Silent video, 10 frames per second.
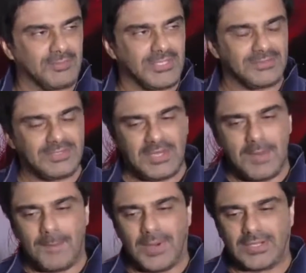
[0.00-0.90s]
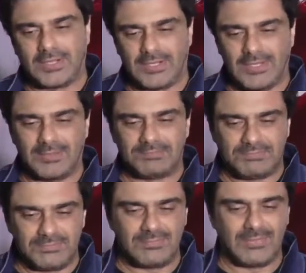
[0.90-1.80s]
हमने बट
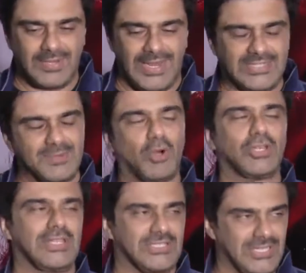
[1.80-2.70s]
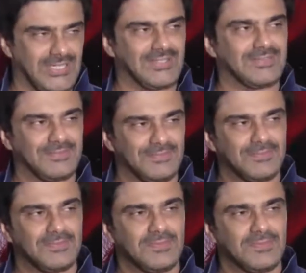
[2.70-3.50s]
रिएक्शन बहुत ही अच्छा है